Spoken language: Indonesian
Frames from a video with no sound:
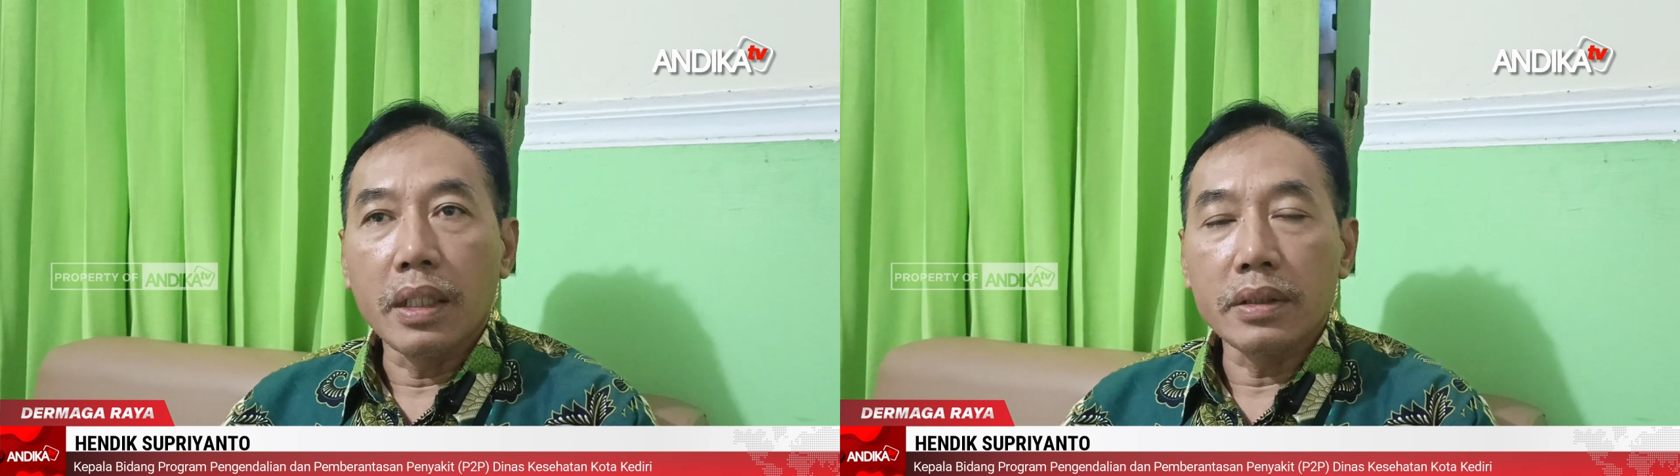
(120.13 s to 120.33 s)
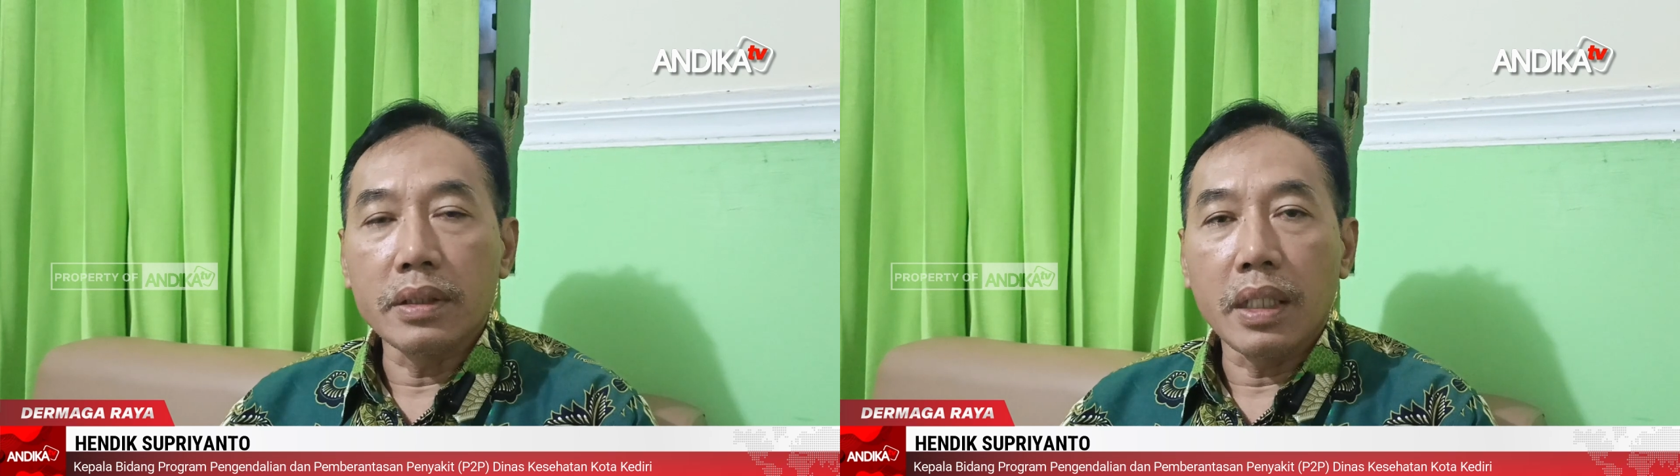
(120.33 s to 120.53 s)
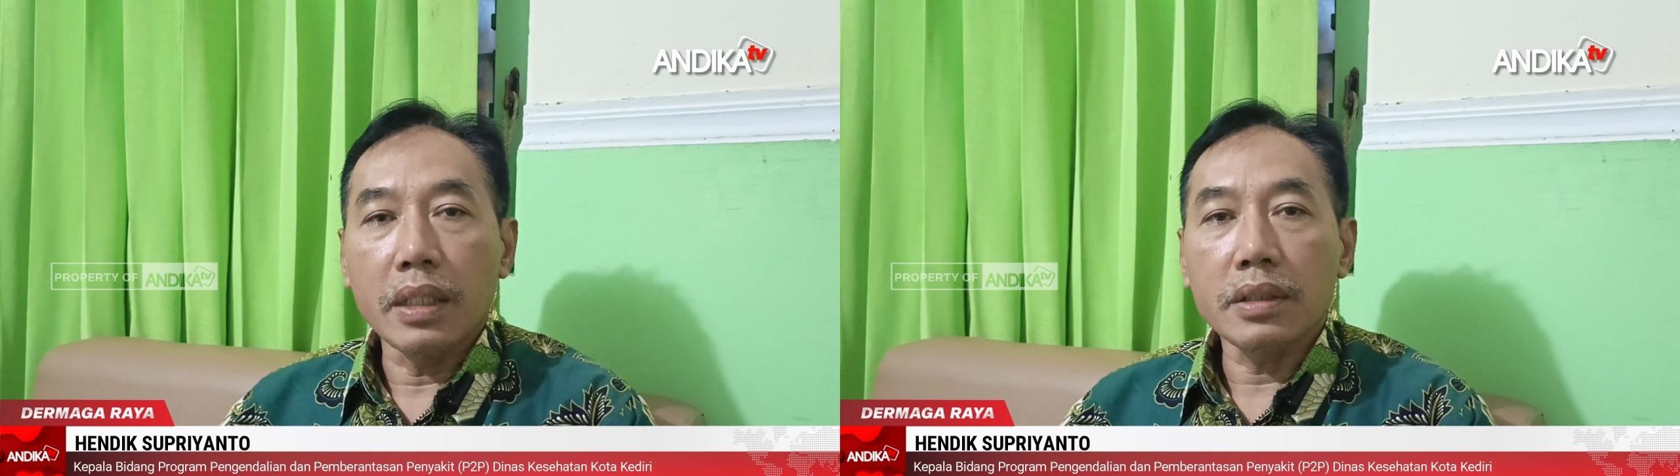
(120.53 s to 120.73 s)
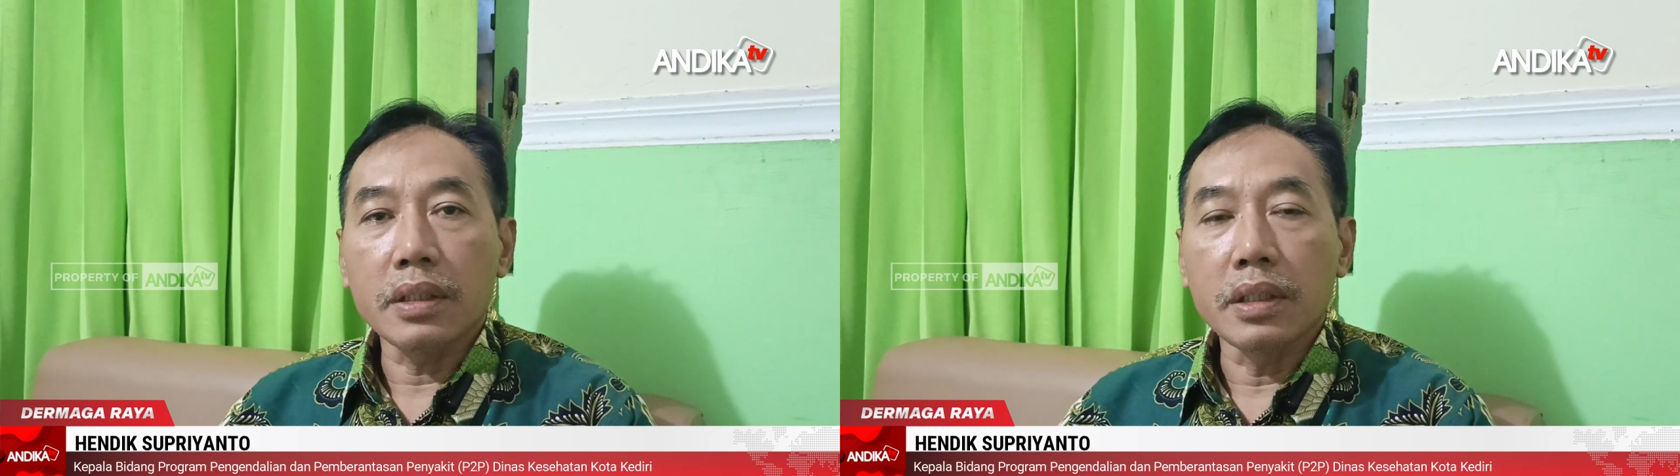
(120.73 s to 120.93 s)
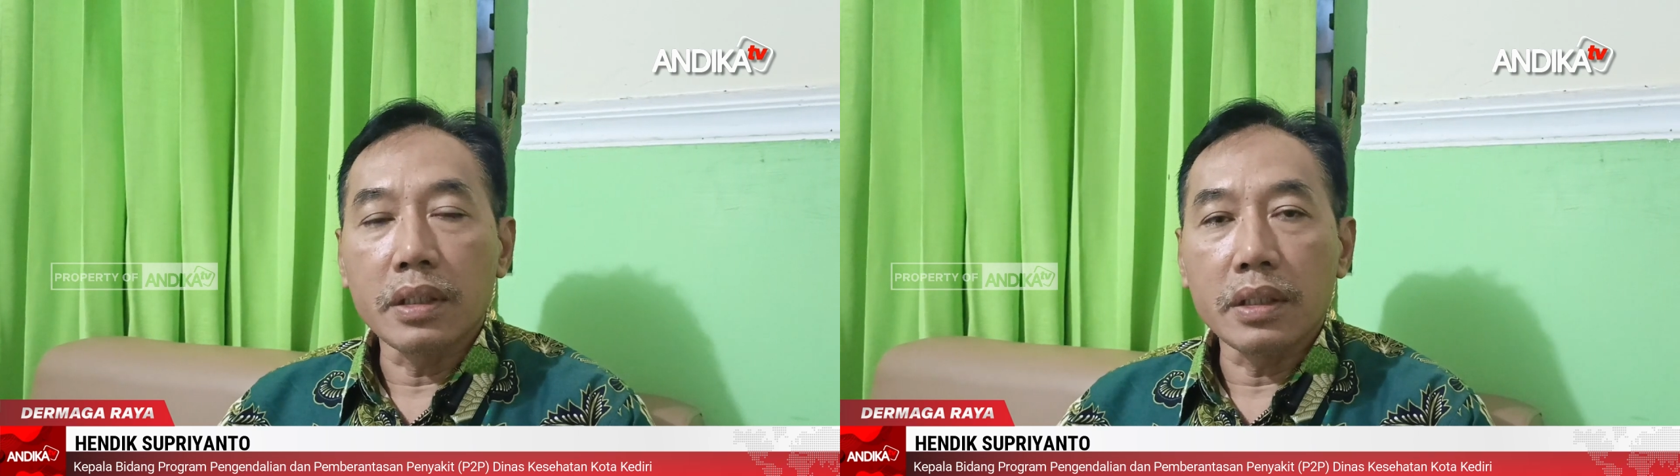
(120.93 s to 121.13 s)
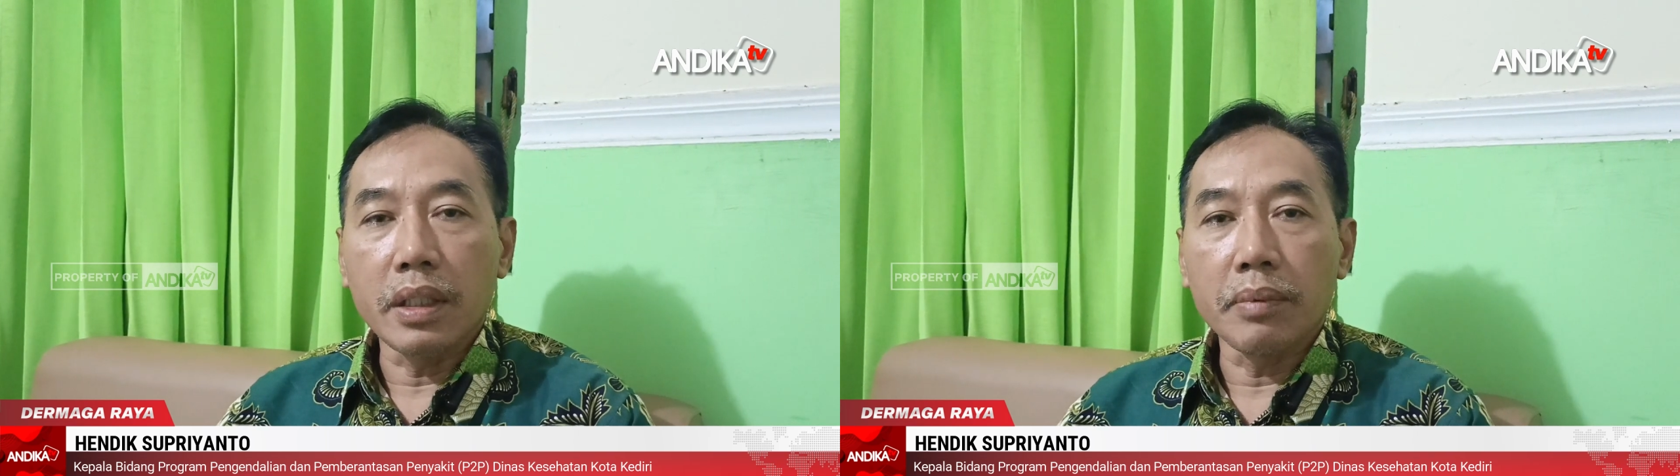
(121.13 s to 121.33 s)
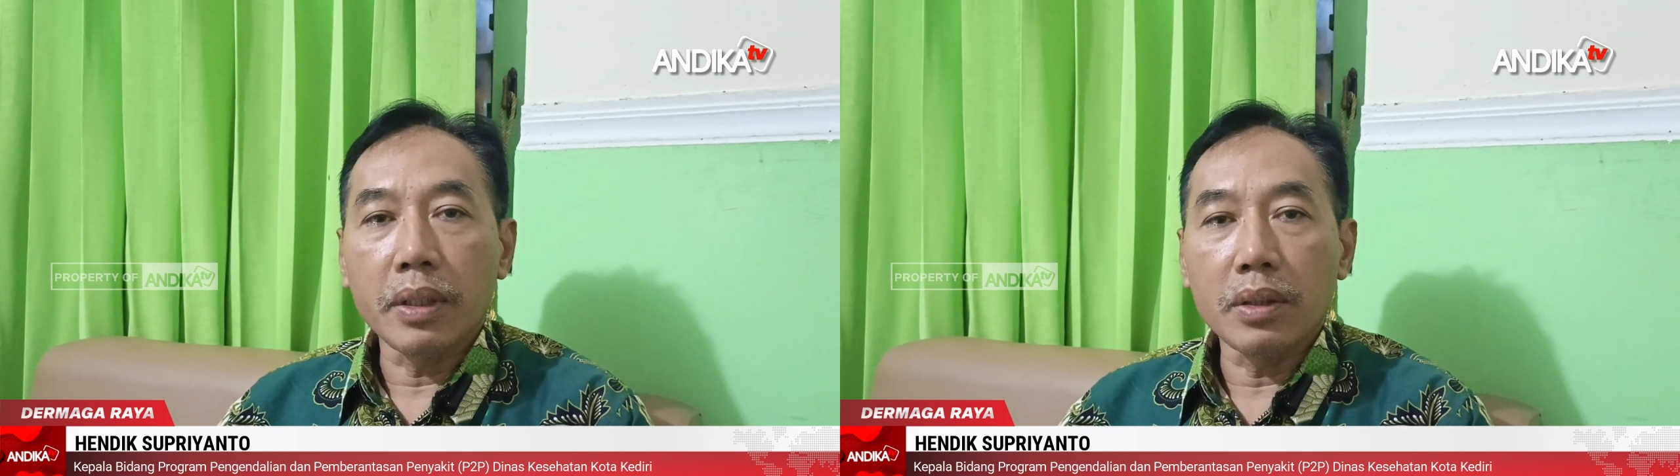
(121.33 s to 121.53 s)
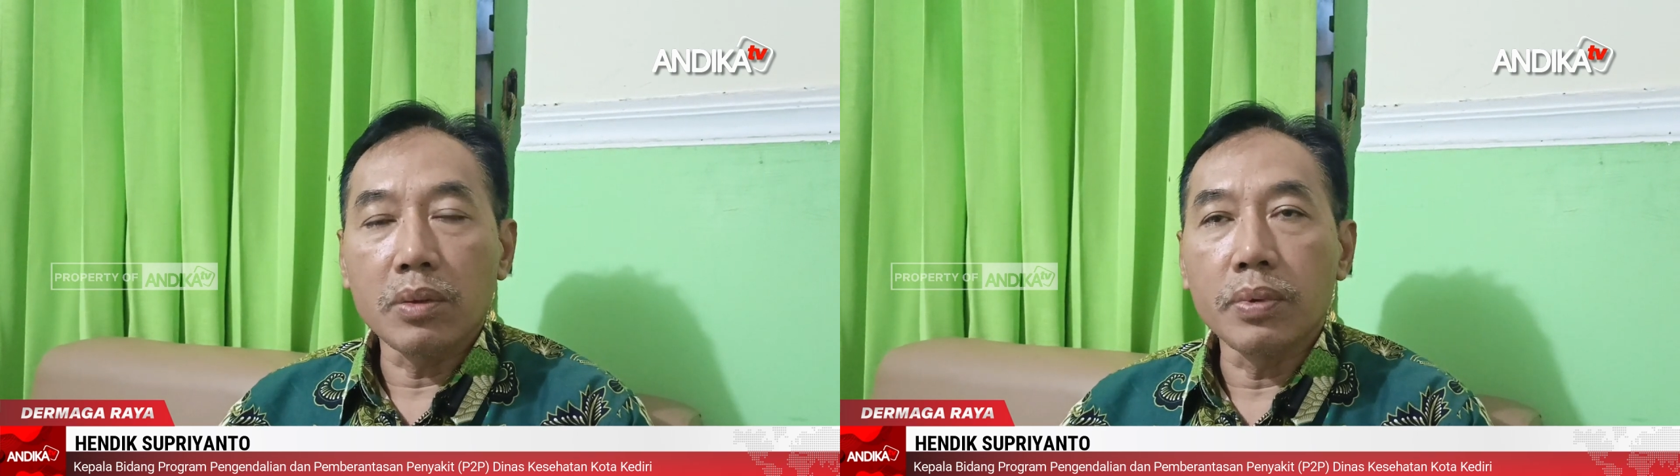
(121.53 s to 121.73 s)
hanya sedikit ya
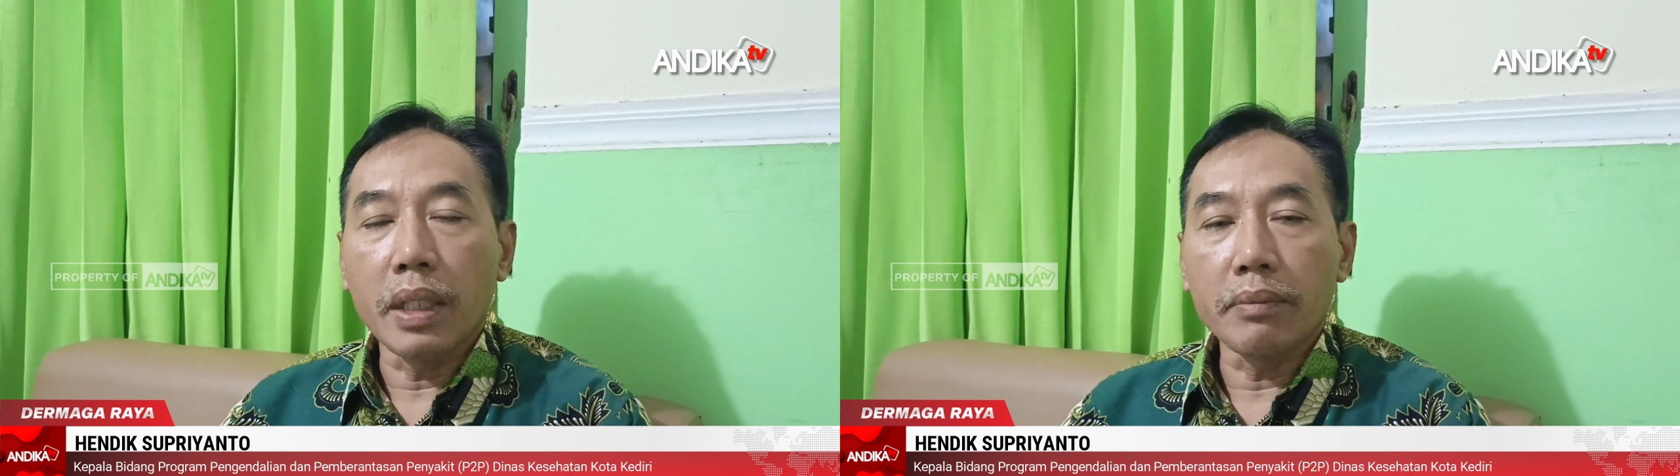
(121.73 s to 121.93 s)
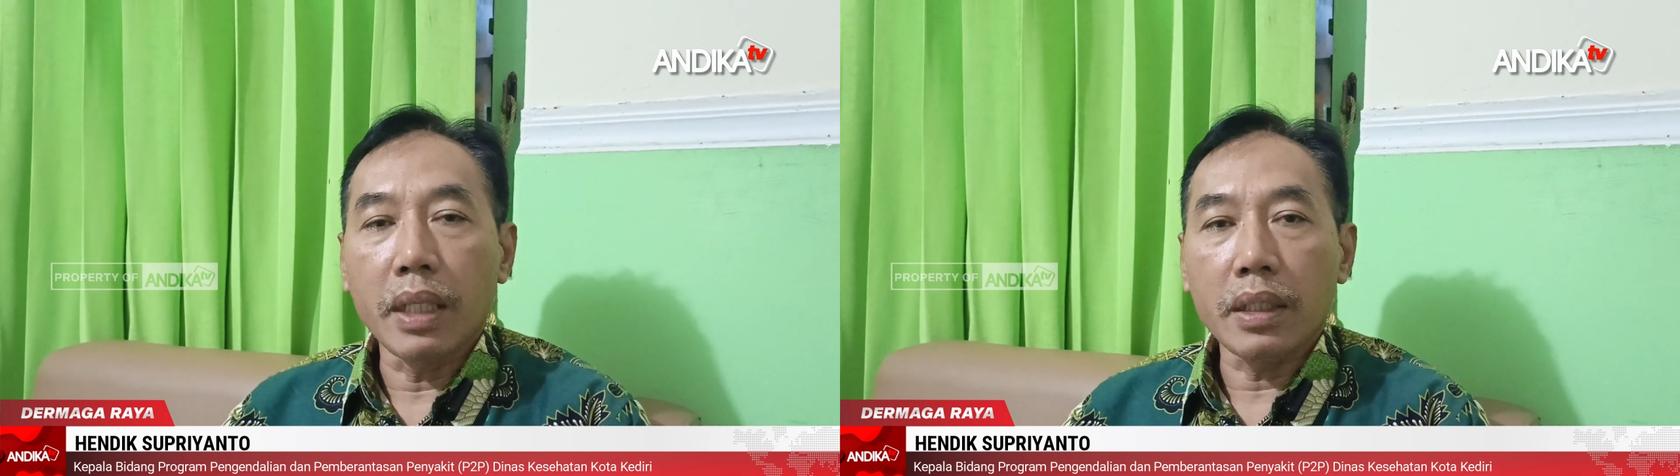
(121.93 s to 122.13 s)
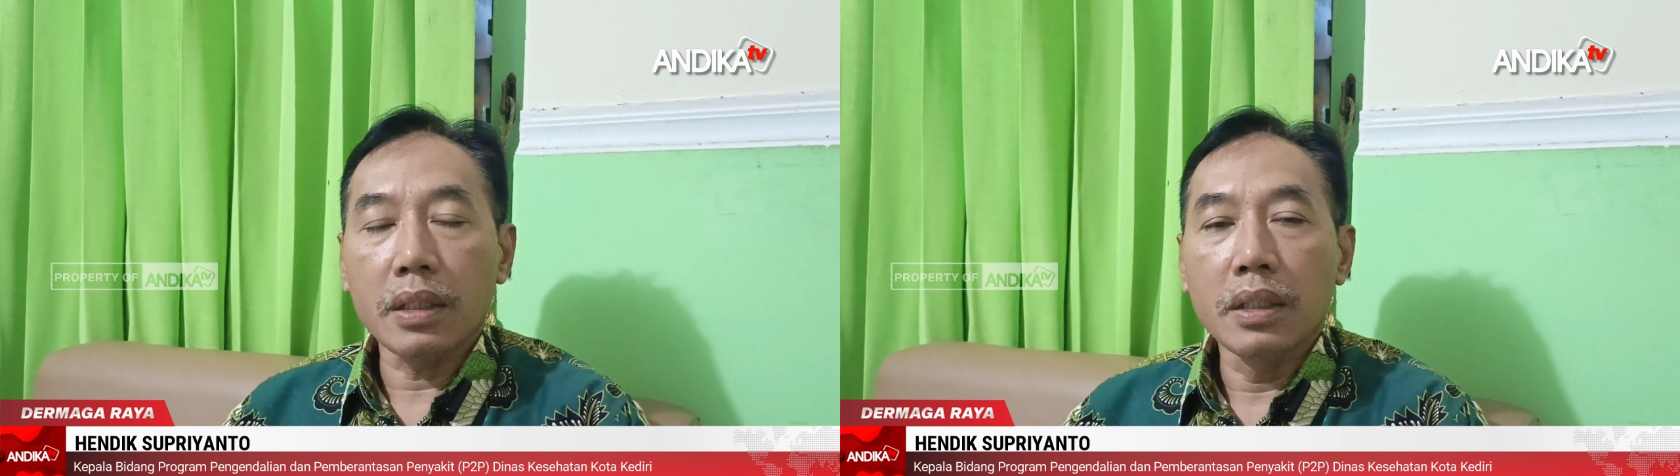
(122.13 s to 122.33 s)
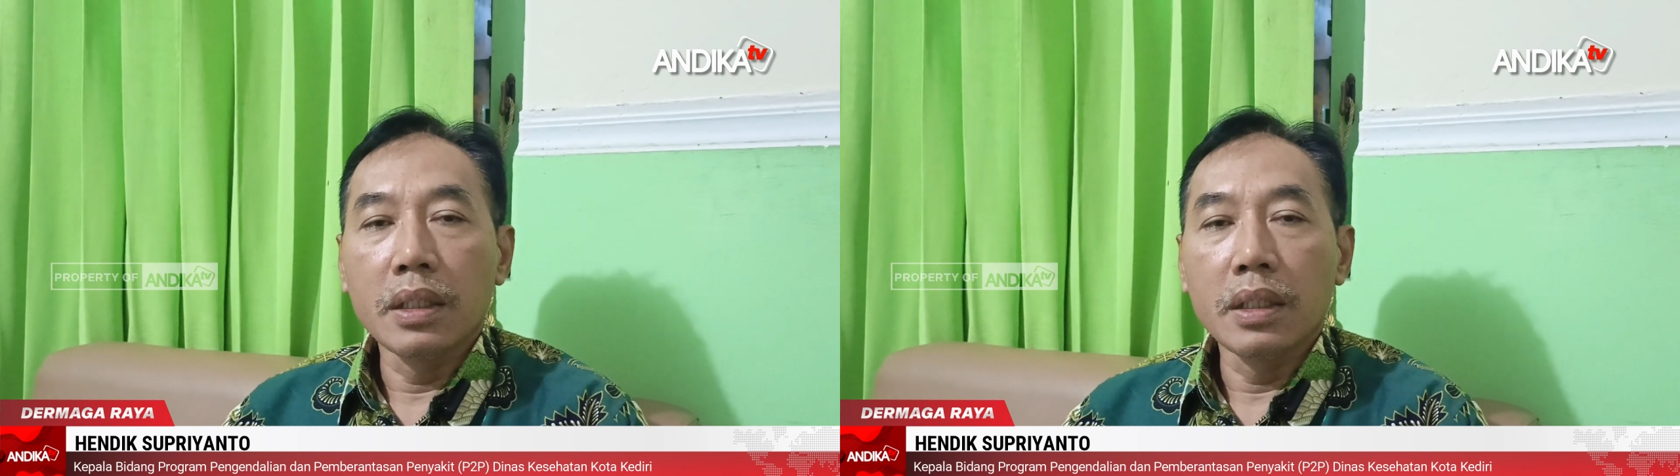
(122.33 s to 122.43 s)
begitu bulan Maret